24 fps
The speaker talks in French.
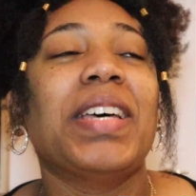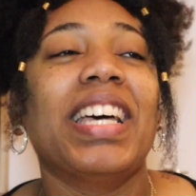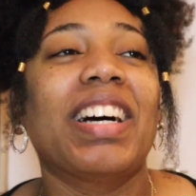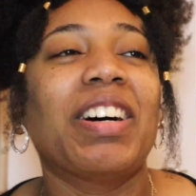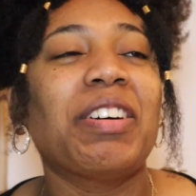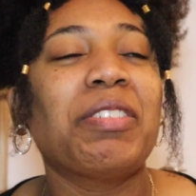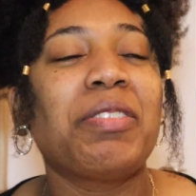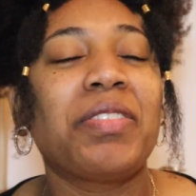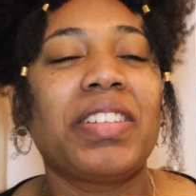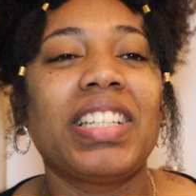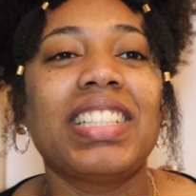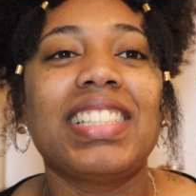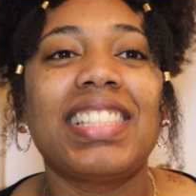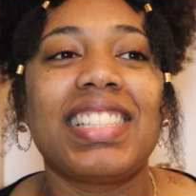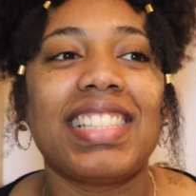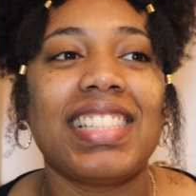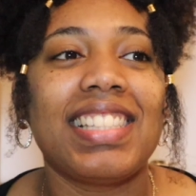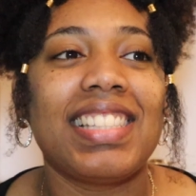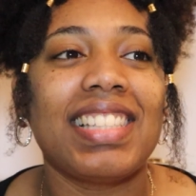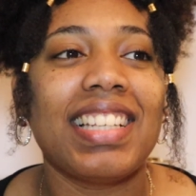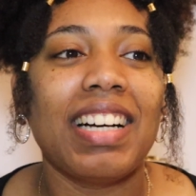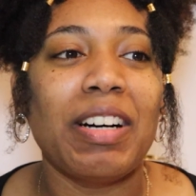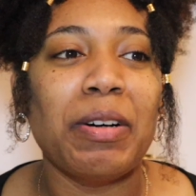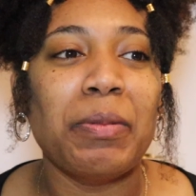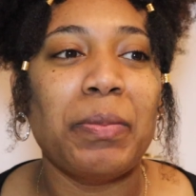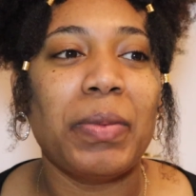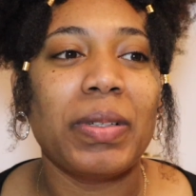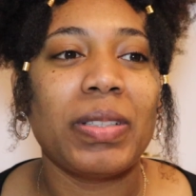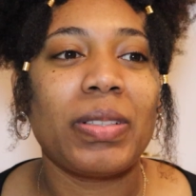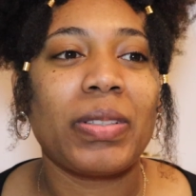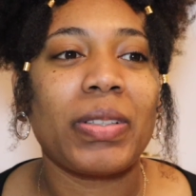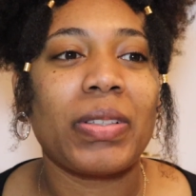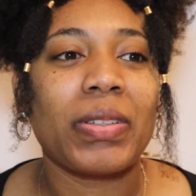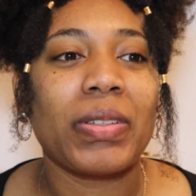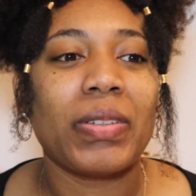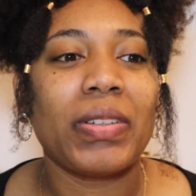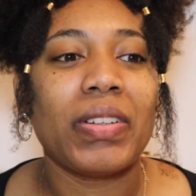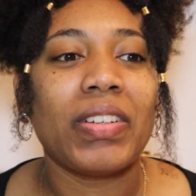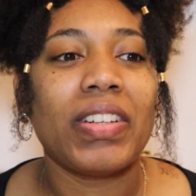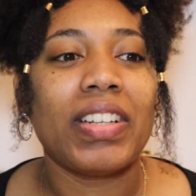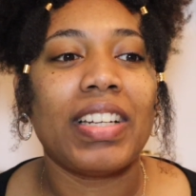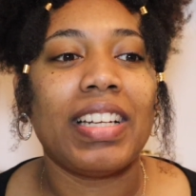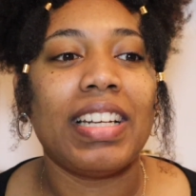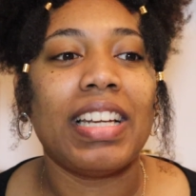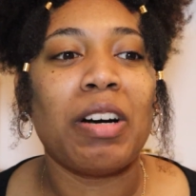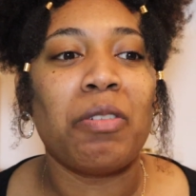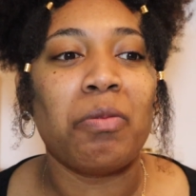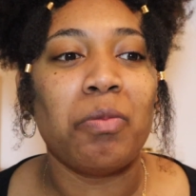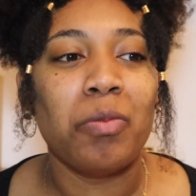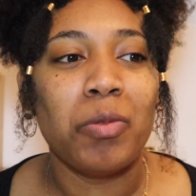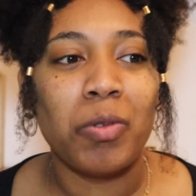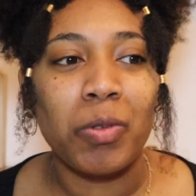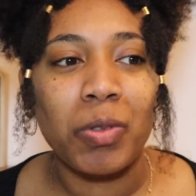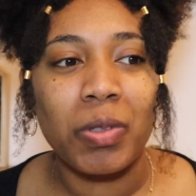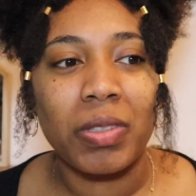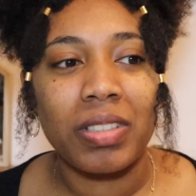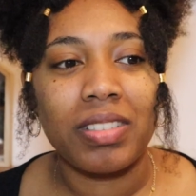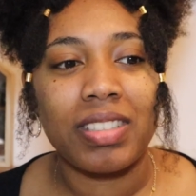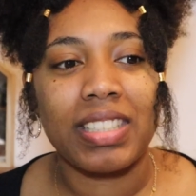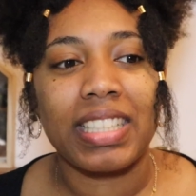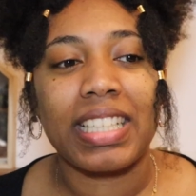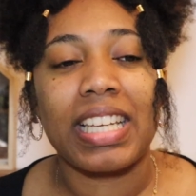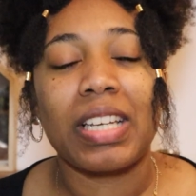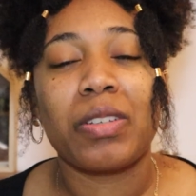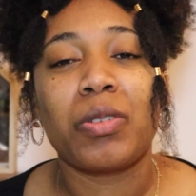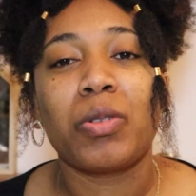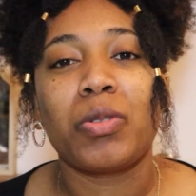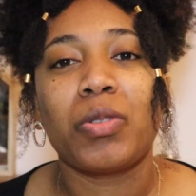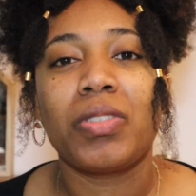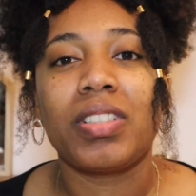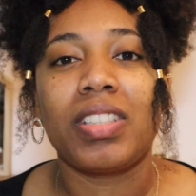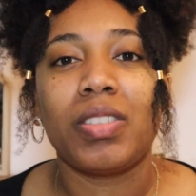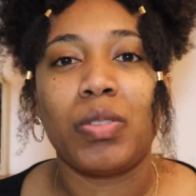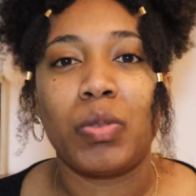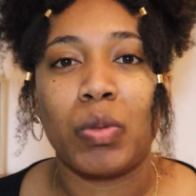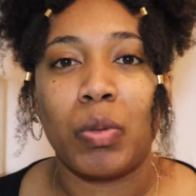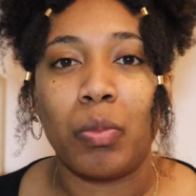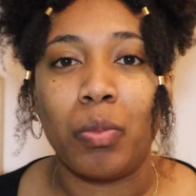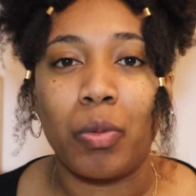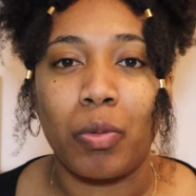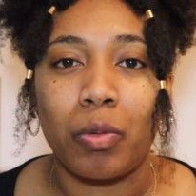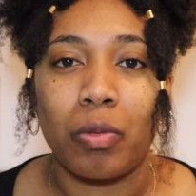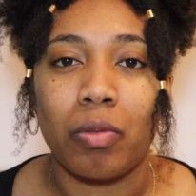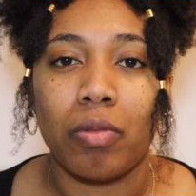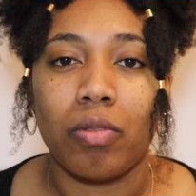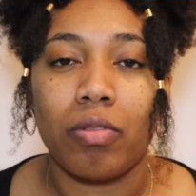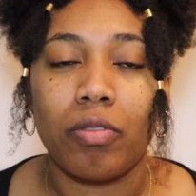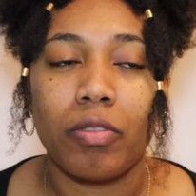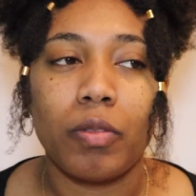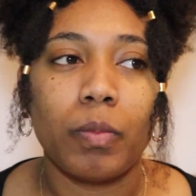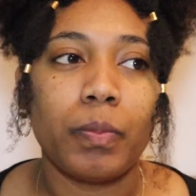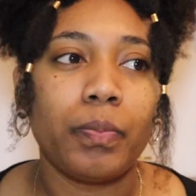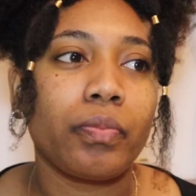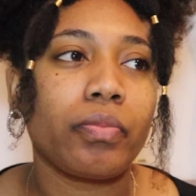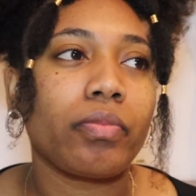Mais en fait, c'est ça, parce que l'amour, c'est quelque chose qui se prouve.